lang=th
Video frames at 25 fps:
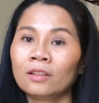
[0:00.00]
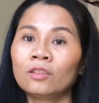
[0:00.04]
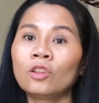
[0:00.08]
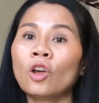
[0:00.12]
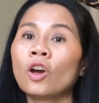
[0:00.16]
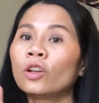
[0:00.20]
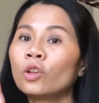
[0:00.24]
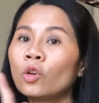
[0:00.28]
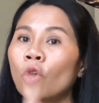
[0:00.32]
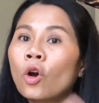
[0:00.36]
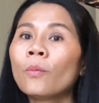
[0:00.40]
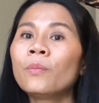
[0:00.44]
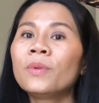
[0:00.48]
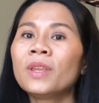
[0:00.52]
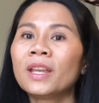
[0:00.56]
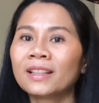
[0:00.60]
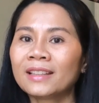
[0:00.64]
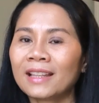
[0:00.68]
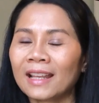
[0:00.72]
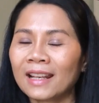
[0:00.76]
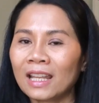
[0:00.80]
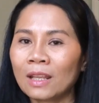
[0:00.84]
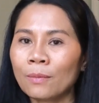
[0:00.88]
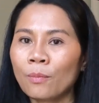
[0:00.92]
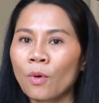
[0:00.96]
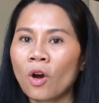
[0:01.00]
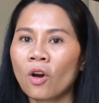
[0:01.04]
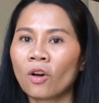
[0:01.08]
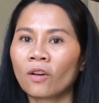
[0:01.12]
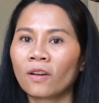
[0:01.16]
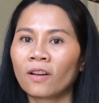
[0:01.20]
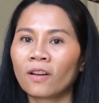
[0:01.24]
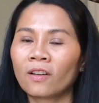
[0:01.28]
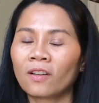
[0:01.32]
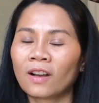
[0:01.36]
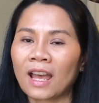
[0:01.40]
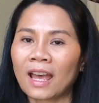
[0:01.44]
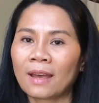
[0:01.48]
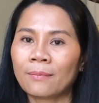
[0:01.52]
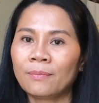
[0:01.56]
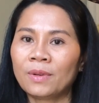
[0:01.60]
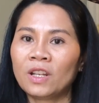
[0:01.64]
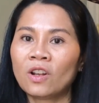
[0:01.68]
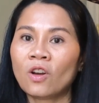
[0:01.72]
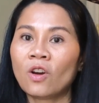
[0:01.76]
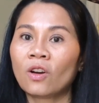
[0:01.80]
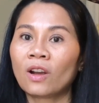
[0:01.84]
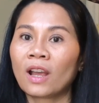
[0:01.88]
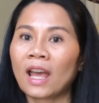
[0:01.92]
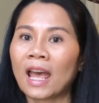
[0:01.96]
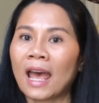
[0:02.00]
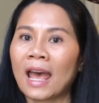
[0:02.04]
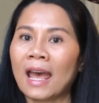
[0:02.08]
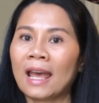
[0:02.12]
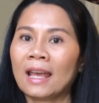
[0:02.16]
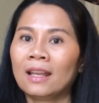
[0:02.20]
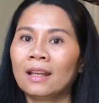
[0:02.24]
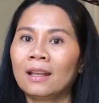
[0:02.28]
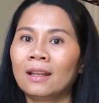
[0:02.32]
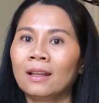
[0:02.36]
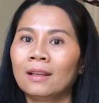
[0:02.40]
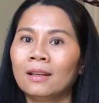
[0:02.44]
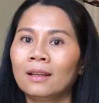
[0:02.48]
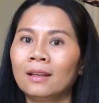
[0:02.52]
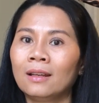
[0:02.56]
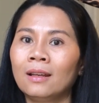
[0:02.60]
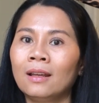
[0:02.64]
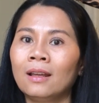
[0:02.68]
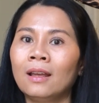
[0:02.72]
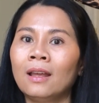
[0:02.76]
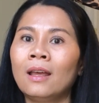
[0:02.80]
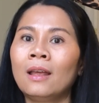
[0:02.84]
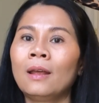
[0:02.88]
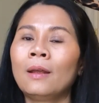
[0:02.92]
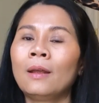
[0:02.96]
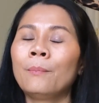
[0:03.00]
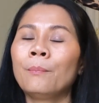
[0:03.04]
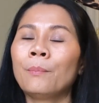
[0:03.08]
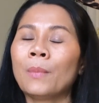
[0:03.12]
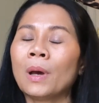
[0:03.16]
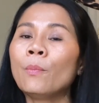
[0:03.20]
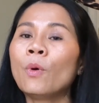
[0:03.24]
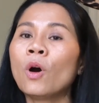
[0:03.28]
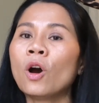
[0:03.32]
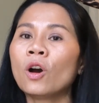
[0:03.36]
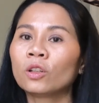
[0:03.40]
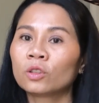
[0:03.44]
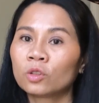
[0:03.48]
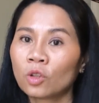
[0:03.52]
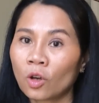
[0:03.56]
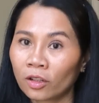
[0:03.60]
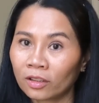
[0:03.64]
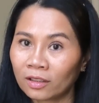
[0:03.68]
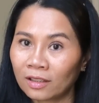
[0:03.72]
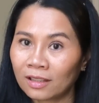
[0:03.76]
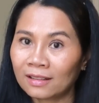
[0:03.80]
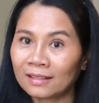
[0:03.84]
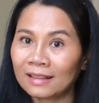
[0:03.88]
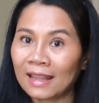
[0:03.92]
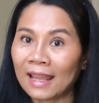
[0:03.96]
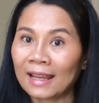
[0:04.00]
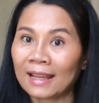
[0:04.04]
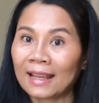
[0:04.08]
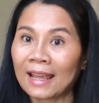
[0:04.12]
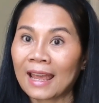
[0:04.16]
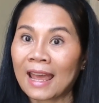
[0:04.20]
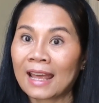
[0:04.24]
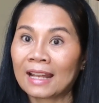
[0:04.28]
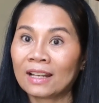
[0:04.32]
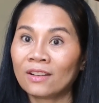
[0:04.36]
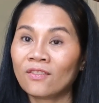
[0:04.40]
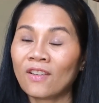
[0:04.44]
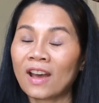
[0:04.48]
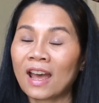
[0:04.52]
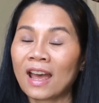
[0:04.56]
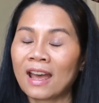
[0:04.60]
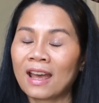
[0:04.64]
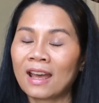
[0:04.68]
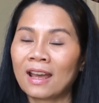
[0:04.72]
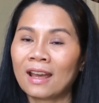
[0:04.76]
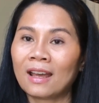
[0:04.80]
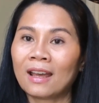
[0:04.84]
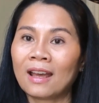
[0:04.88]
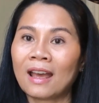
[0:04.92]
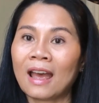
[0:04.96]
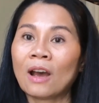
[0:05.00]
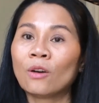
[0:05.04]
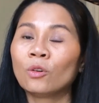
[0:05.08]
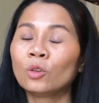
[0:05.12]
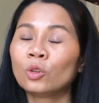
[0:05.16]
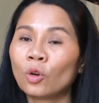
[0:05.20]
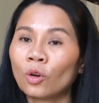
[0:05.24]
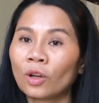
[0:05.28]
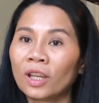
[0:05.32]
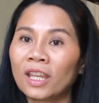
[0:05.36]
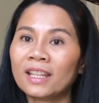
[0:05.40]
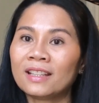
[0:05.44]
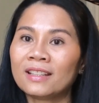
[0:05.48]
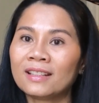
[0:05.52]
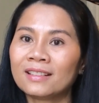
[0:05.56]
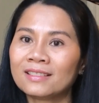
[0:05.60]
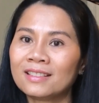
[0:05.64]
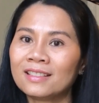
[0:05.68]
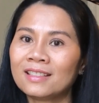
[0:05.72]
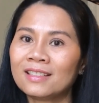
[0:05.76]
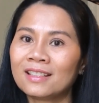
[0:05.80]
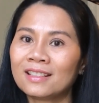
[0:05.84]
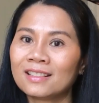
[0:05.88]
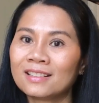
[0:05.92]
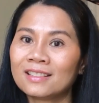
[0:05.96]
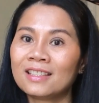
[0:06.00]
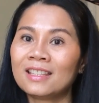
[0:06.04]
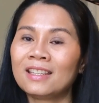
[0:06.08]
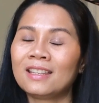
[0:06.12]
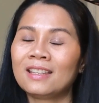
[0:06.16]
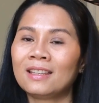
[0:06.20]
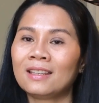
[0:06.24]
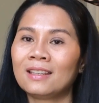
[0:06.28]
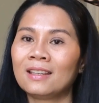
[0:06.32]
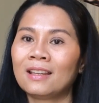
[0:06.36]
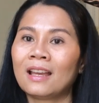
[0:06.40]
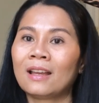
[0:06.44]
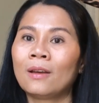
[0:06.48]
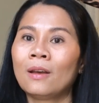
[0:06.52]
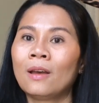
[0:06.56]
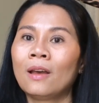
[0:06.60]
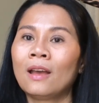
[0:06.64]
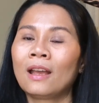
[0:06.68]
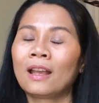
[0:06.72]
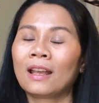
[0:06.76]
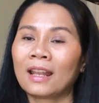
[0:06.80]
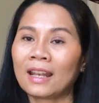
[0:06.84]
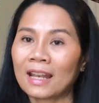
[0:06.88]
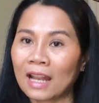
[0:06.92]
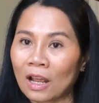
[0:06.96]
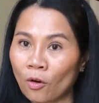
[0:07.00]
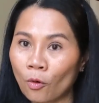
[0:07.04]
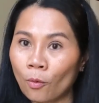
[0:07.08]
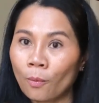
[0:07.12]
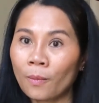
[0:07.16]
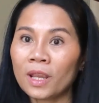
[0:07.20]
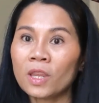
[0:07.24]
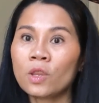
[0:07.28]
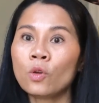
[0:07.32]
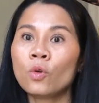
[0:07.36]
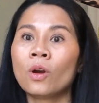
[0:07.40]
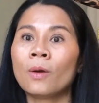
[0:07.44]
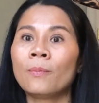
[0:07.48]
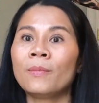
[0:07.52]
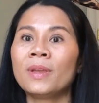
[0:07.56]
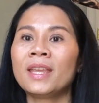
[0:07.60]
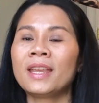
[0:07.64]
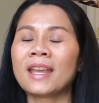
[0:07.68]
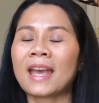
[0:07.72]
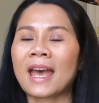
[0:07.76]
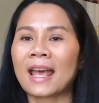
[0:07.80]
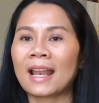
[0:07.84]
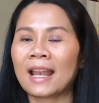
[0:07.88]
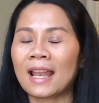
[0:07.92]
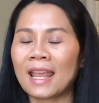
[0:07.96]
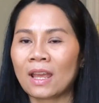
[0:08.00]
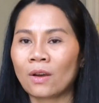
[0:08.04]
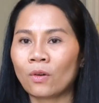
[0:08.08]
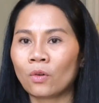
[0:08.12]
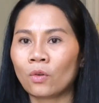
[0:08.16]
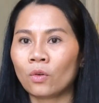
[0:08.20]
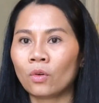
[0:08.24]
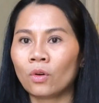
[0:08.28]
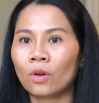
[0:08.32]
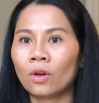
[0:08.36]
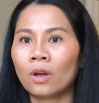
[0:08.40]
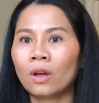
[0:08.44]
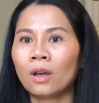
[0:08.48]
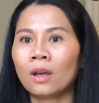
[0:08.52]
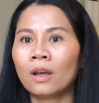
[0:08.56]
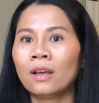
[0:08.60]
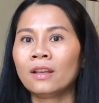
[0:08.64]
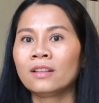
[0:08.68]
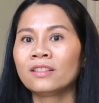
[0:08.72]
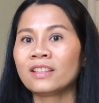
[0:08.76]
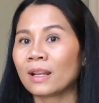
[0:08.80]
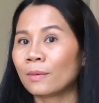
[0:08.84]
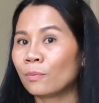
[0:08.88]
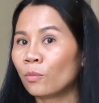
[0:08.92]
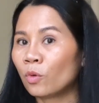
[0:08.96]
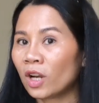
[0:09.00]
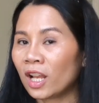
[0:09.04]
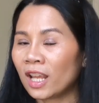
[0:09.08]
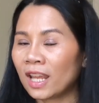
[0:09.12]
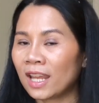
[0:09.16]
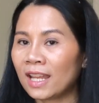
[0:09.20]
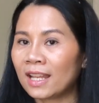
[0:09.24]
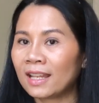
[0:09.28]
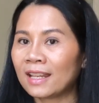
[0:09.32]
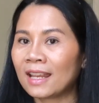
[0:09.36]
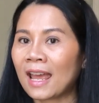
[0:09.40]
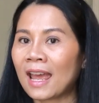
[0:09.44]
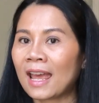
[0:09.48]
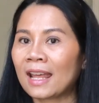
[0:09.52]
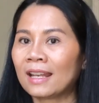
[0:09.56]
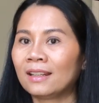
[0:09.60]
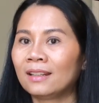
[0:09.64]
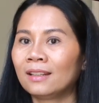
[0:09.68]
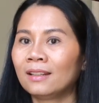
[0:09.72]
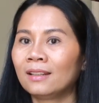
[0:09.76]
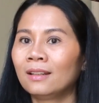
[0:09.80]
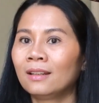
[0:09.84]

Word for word: ตอน คบ ยังท่านได้บอกกบค่ะ พี่น้องค่ะ มาบอกตอน ที่แต่งงาน ว่าเฮาต้องเข็ดจังสี่จังสี่ขันเฮามาอยู่อเมริกาแล้ว ฉันบอได้เฮ็ด งาน